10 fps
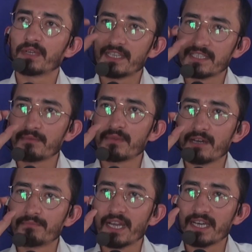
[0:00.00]
ऐसे भी
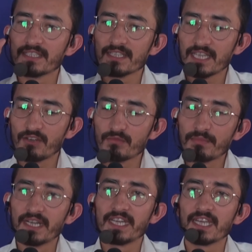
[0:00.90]
आप पिला सकते हैं और
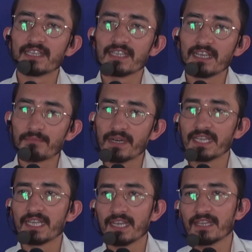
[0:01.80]
बाल्टी के ज़रिए
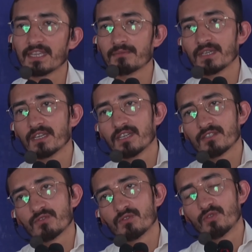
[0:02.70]
पानी के अंदर भी
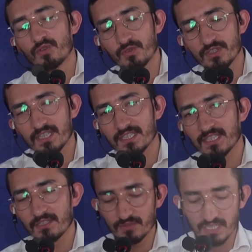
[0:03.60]
इसको ग्लूकोज के
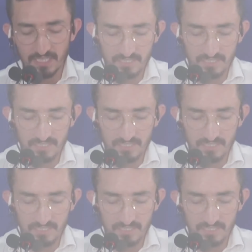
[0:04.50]
ज़रिए उसकी